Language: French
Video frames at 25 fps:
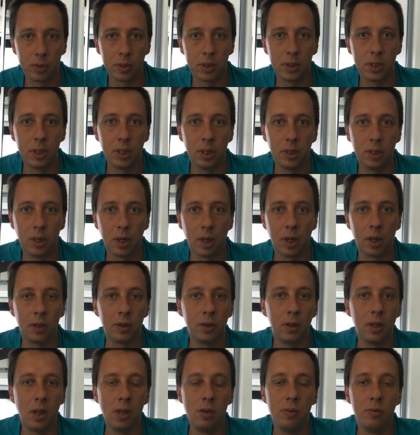qui est un
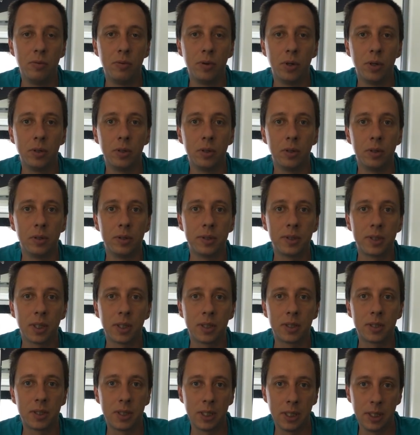iPhone
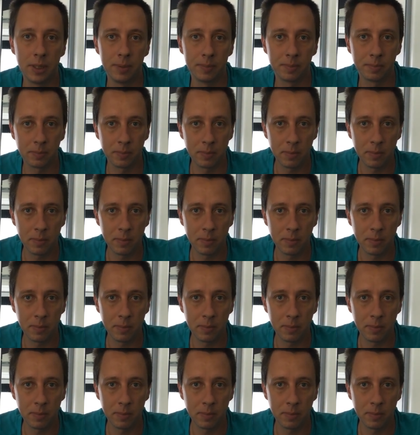5C.